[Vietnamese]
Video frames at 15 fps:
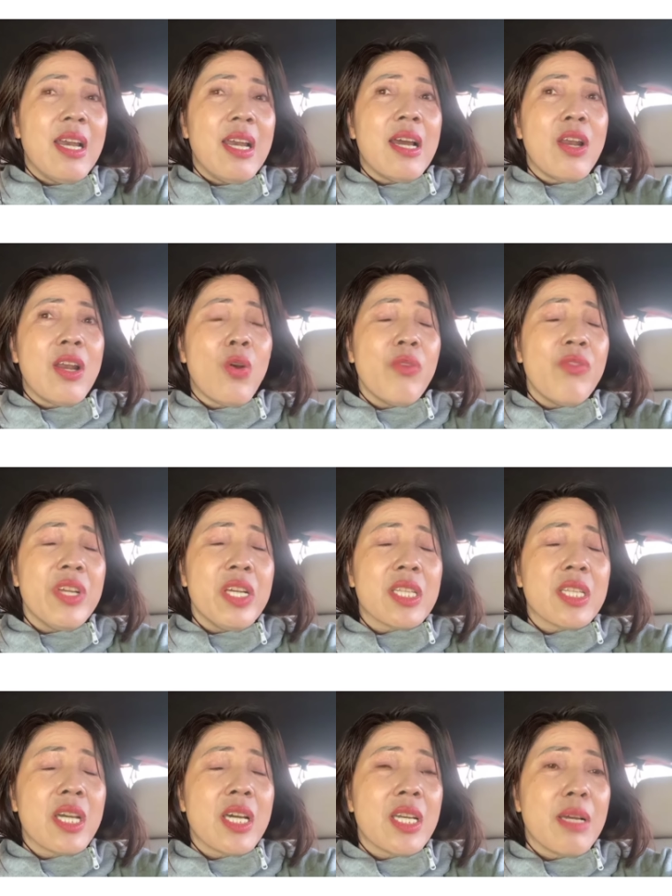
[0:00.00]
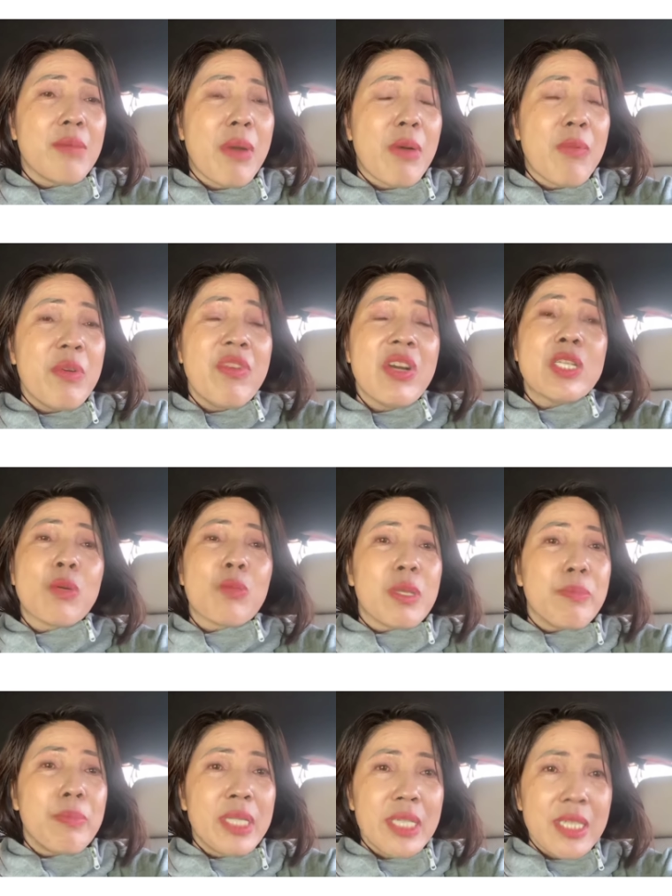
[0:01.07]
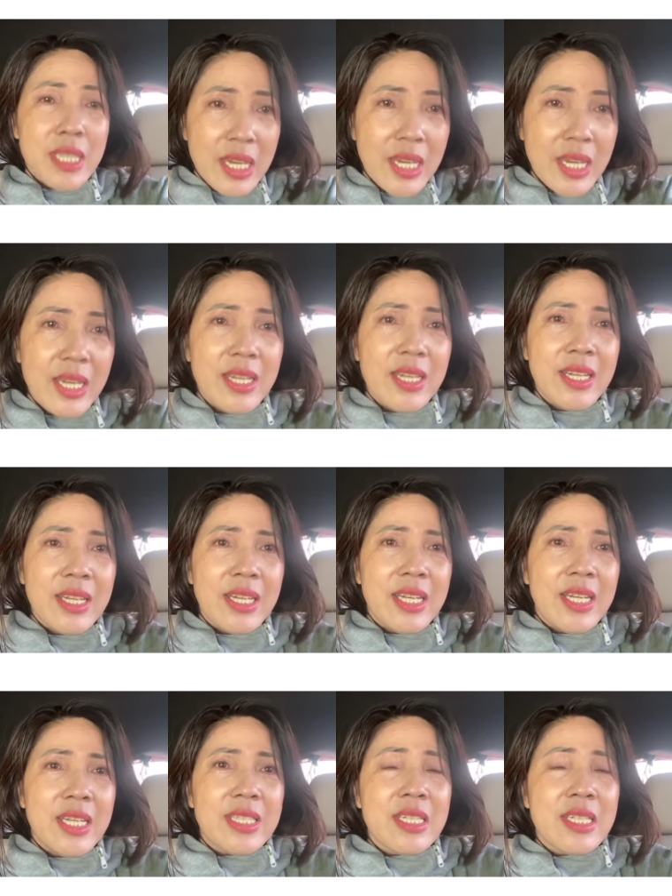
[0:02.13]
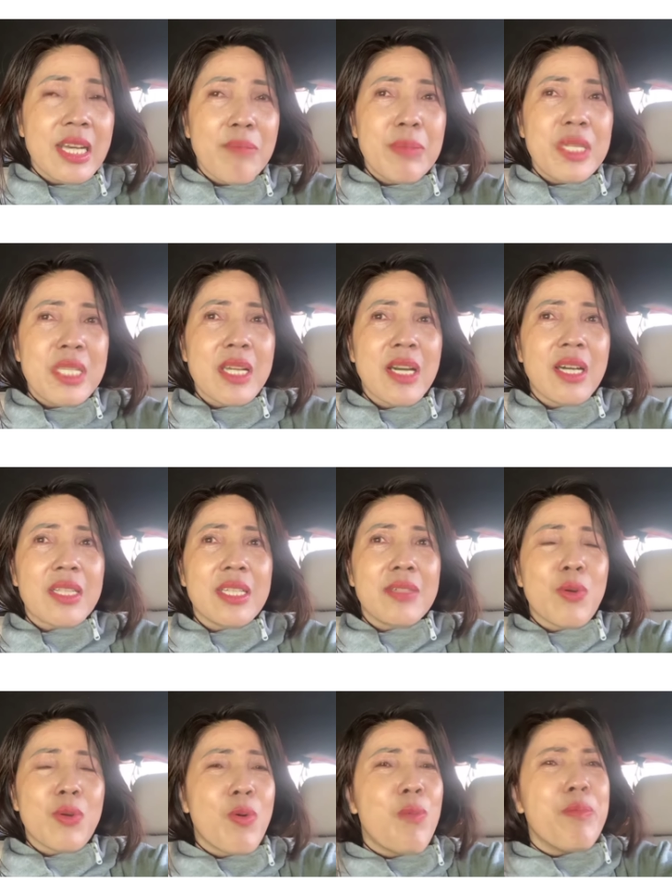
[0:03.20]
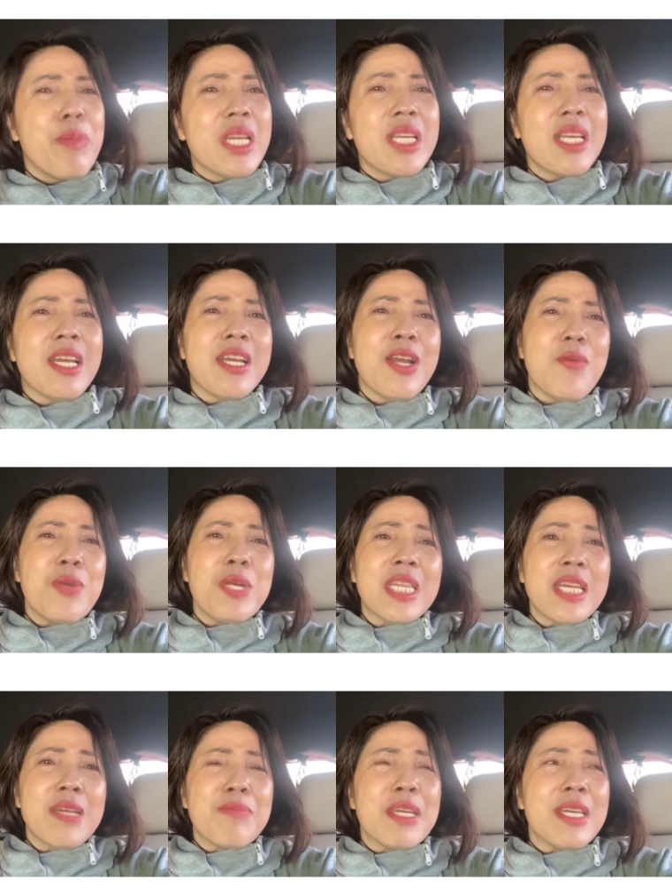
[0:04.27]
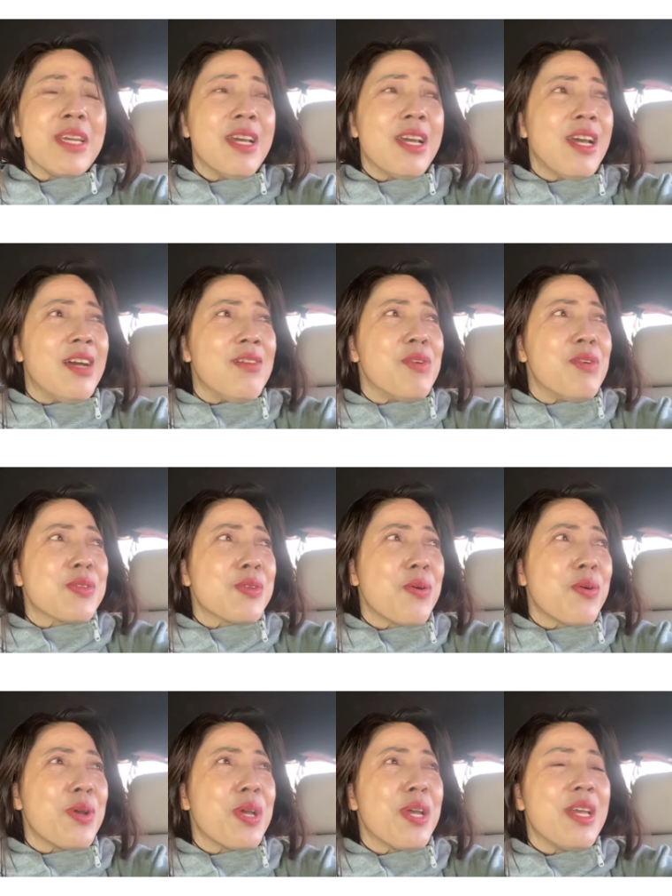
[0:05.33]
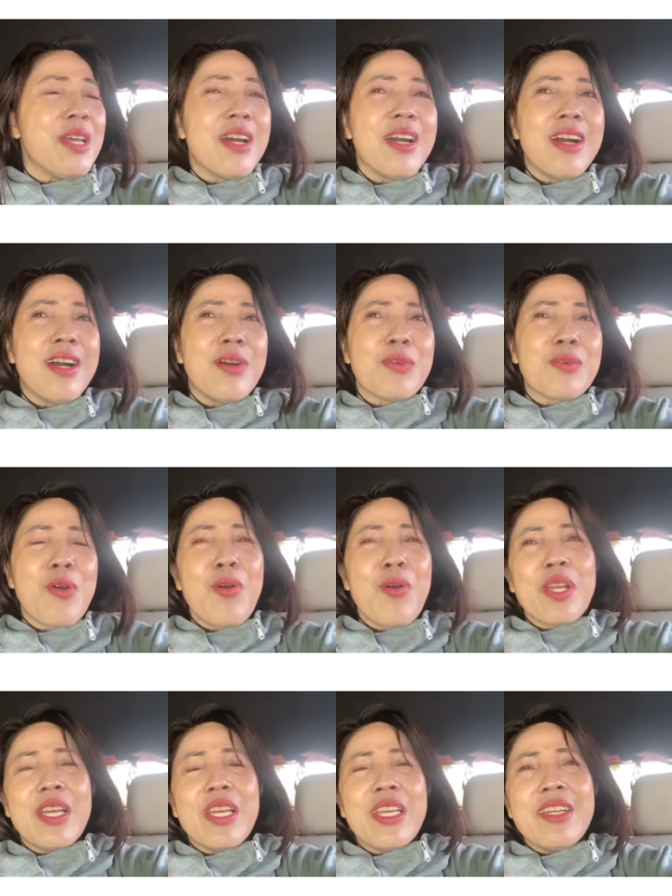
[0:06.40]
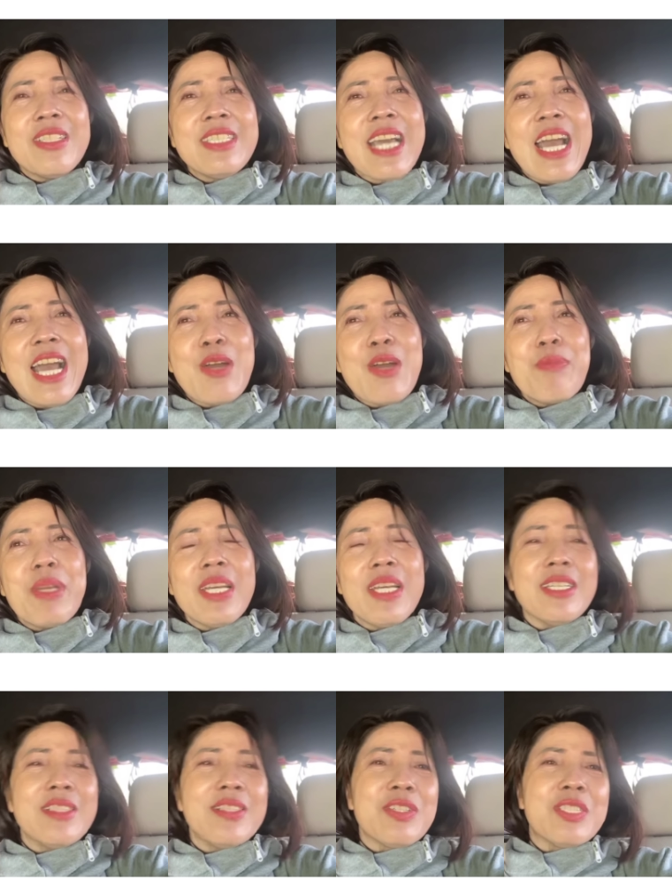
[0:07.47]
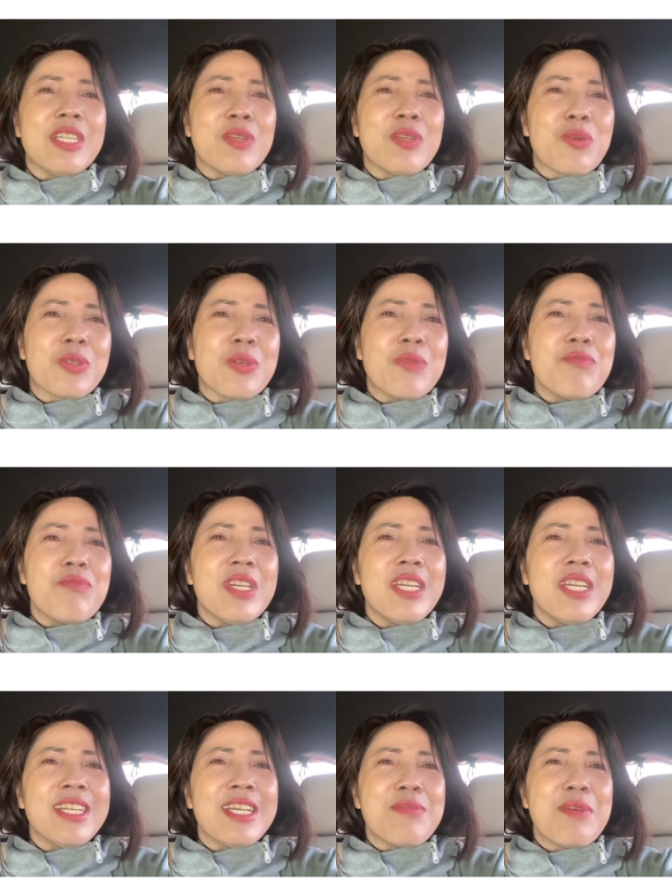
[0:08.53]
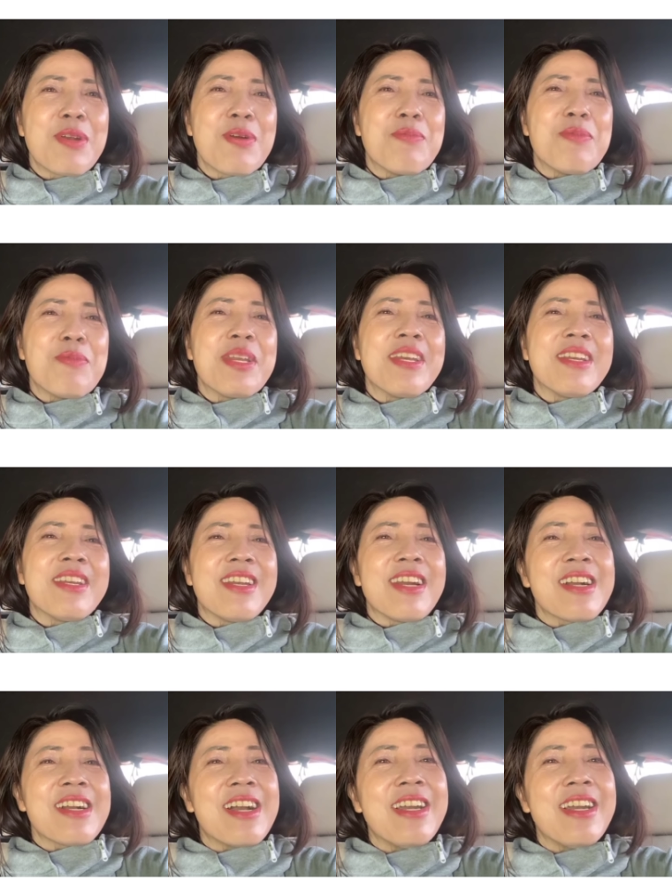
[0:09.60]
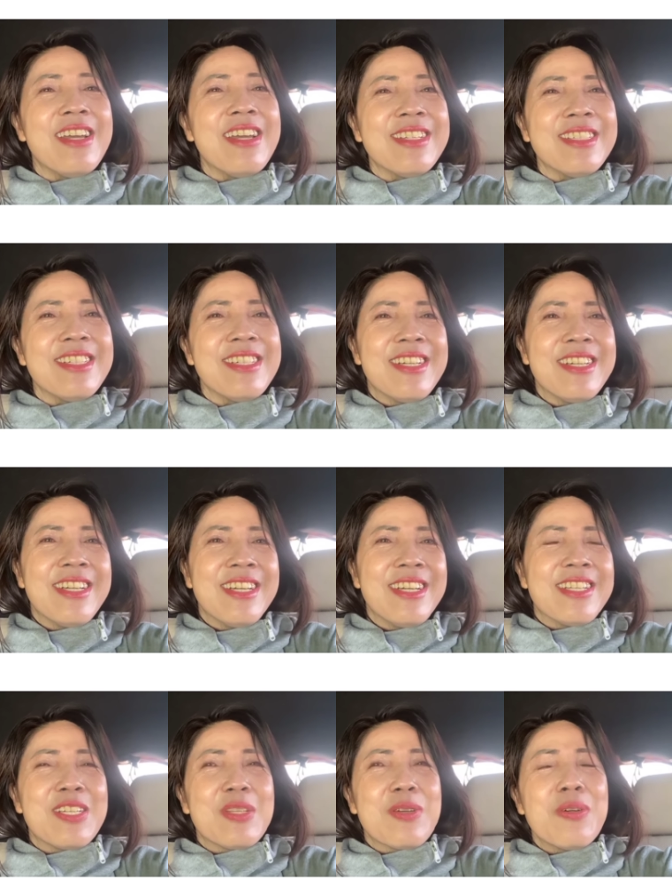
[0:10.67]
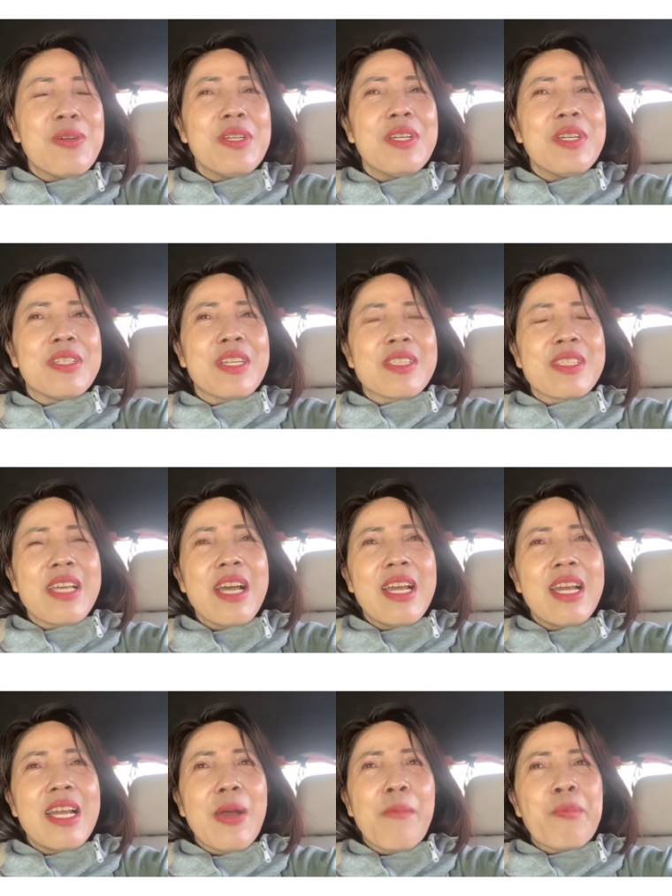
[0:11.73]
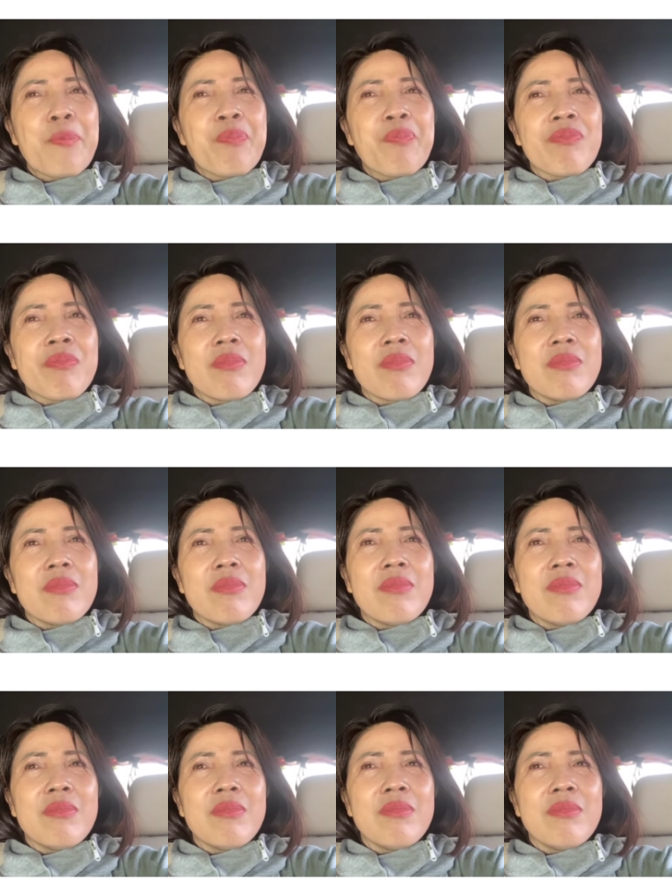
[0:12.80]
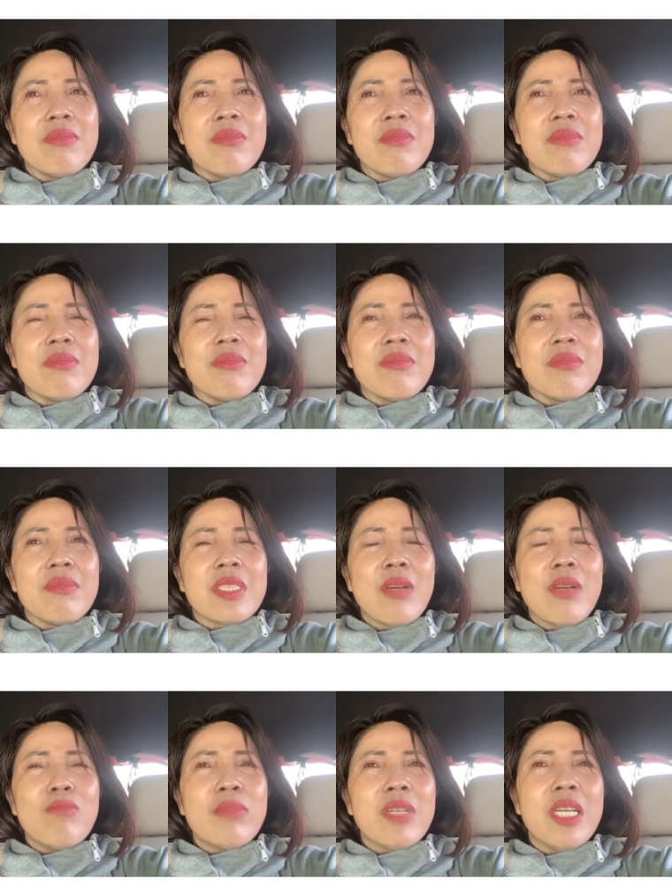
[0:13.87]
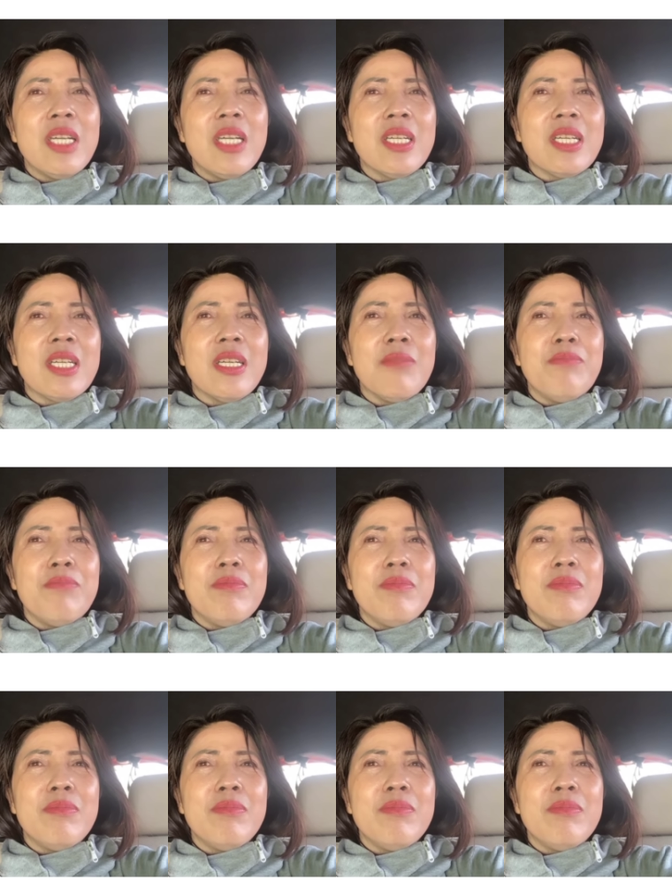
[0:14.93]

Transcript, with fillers: là nói với người thân là bảo với vợ chồng nhà mình như thế yeah. thì từ năm bây giờ thì cũng không biết đến đâu đi tìm thì yeah. vừa rồi à, ngồi nghỉ ở nhà mới nghe chương trình của Tuấn Vĩ thì bắt đầu mới lên để đăng ký chứ thì thôi yeah. thật ra là um, trong cái cái